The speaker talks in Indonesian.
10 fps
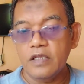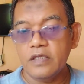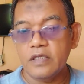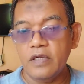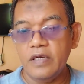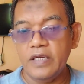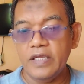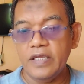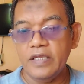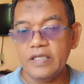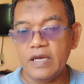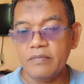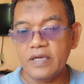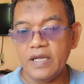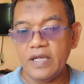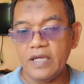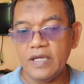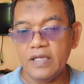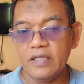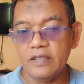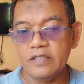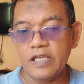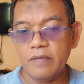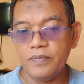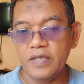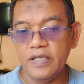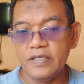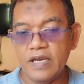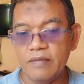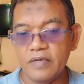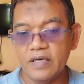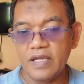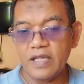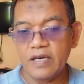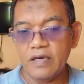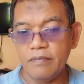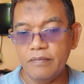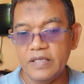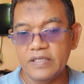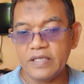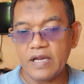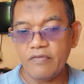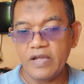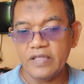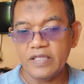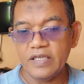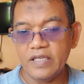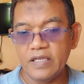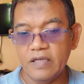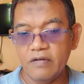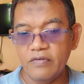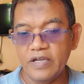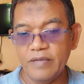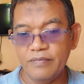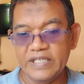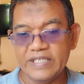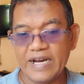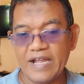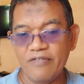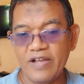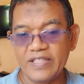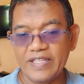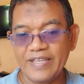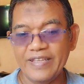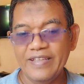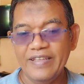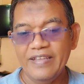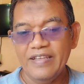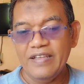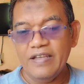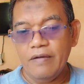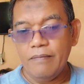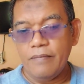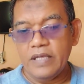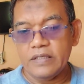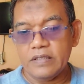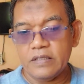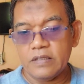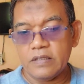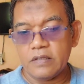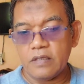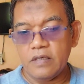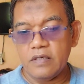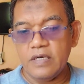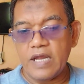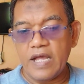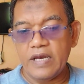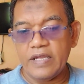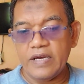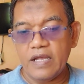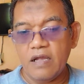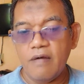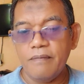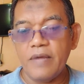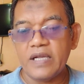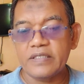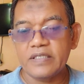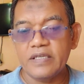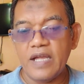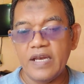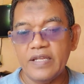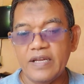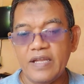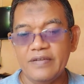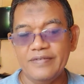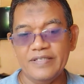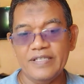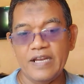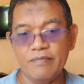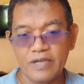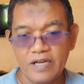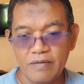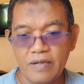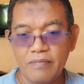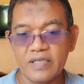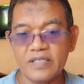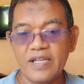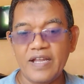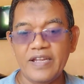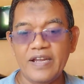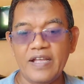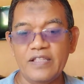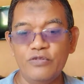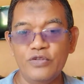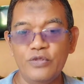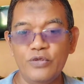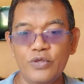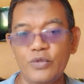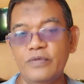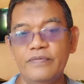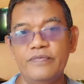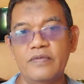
Sonli, salam kenal. Cepi, salam kenal. Rawati, wah Rawati. Mas Dahlena, Max Dahlena. Salam kenal Mbak Max Dahlena, 77.